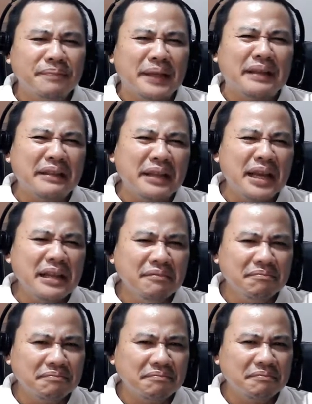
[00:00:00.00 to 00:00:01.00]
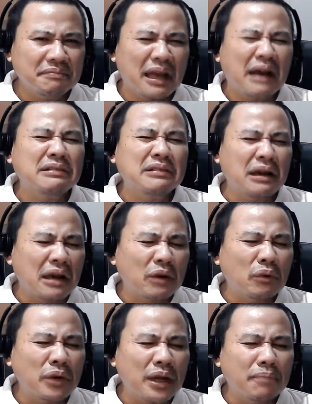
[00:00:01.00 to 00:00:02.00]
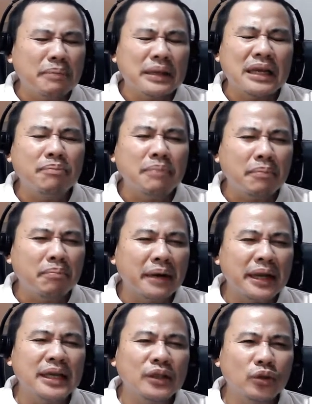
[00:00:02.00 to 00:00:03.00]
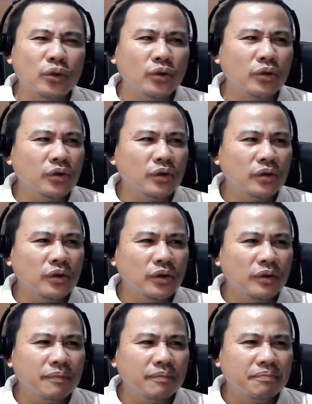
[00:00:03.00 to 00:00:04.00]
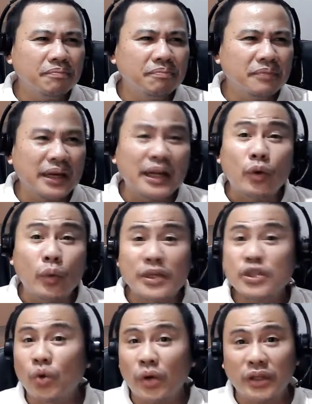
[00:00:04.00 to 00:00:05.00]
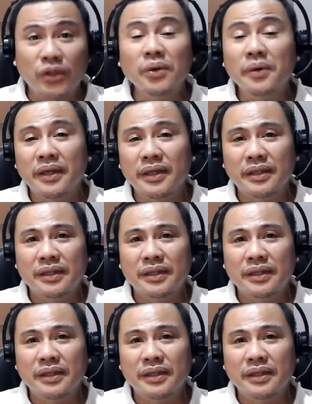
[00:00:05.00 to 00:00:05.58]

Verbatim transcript: Adrian, ang tagal ko nang pinagpipray itong request kong ito eh.